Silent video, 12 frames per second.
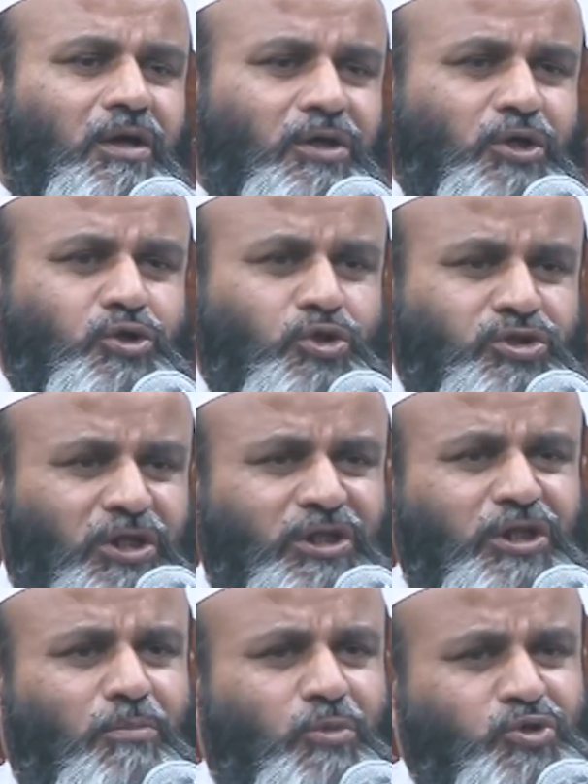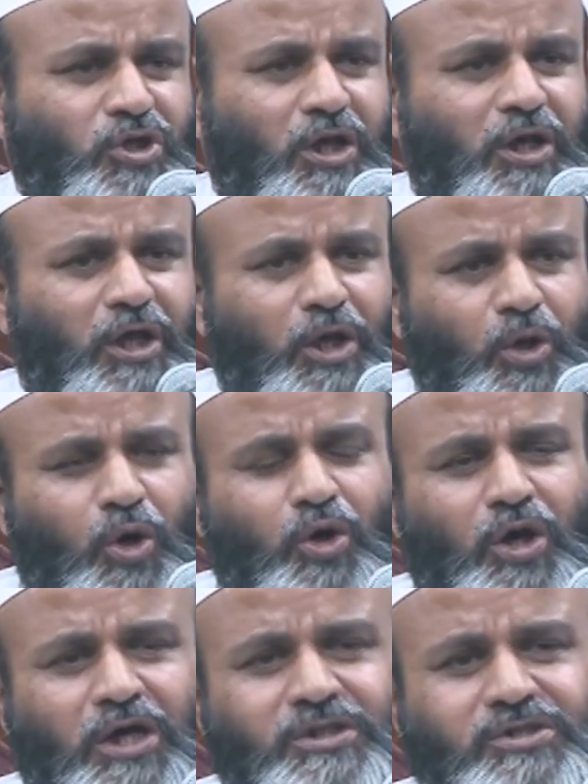ये जो जितने मुसल्ह
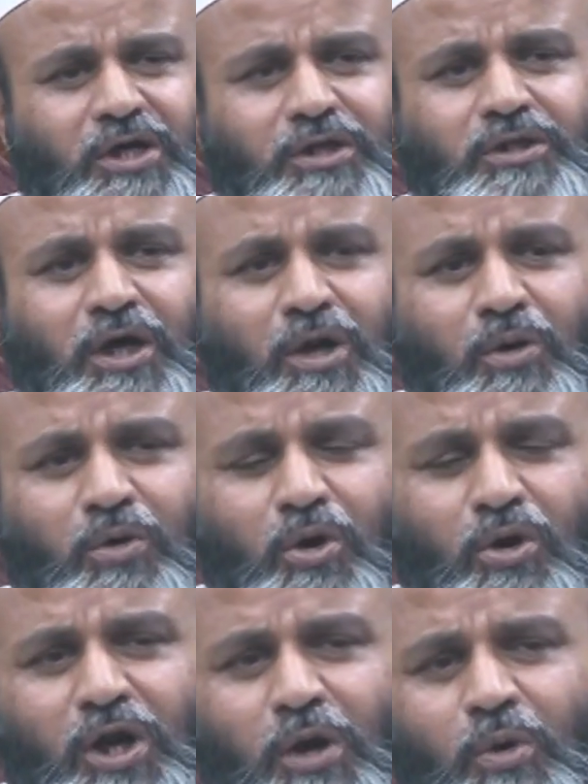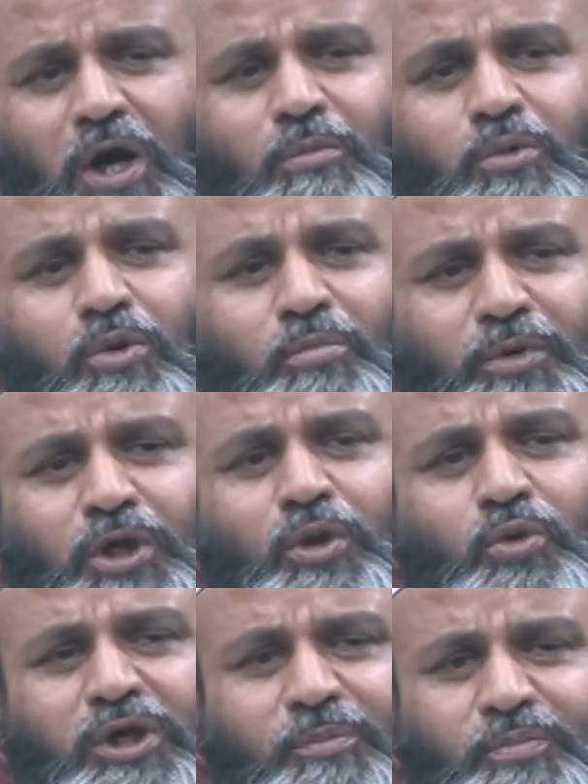लोग आज सरदारों और नवाबों
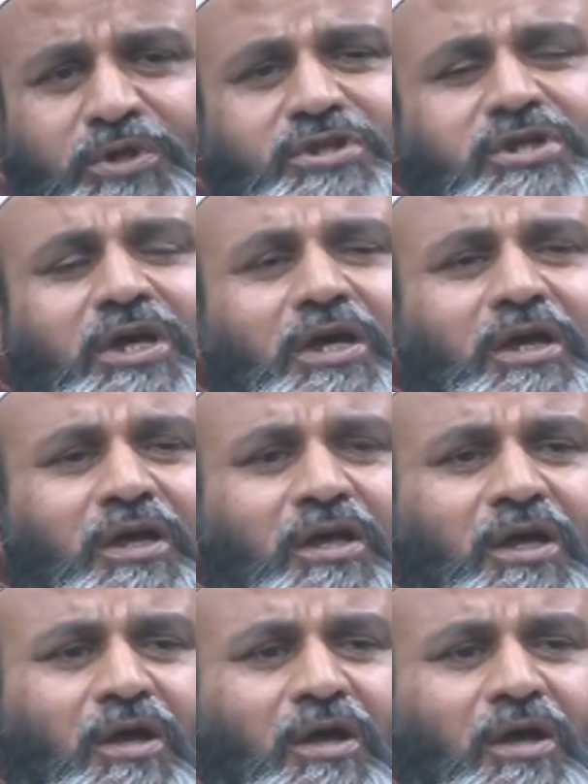मीरों के पीछे हैं